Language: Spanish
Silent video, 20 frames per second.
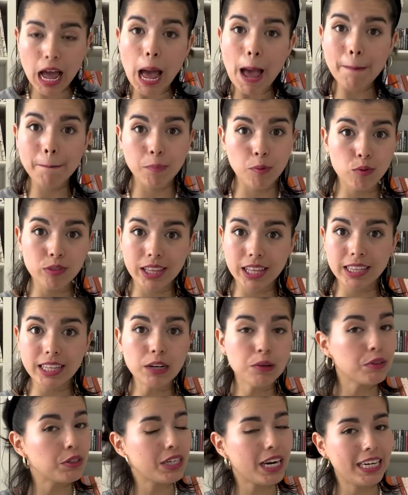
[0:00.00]
Apúntate a
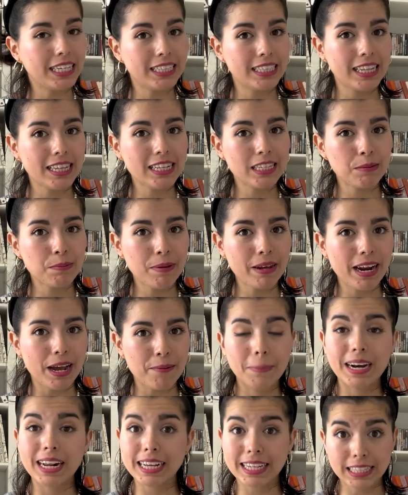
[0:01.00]
nuestra lista de
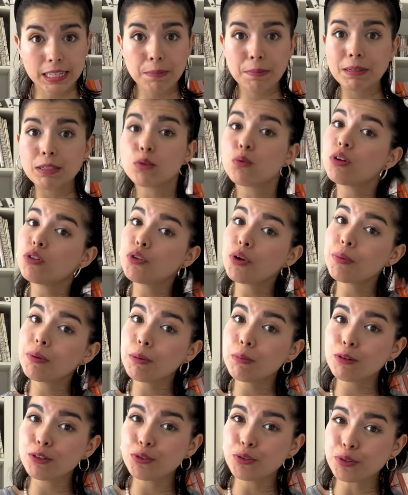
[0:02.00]
espera para que sepas cuándo
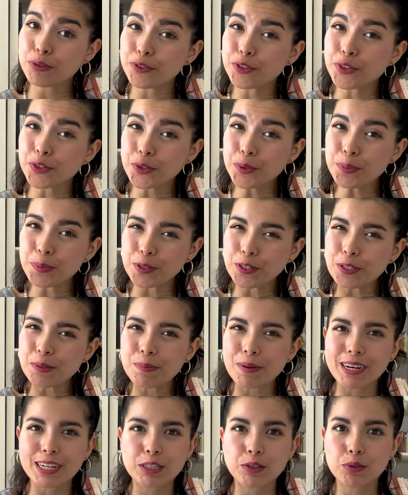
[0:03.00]
abrimos nuevos cupos
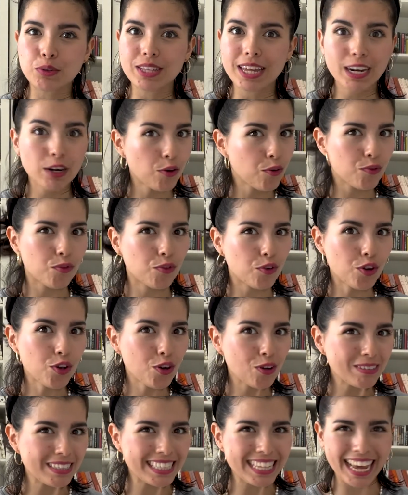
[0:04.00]
para estudiar con
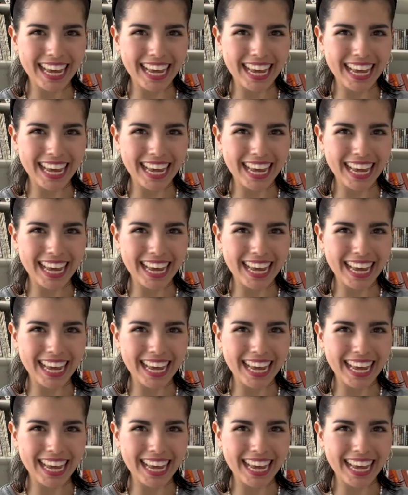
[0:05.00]
Fluency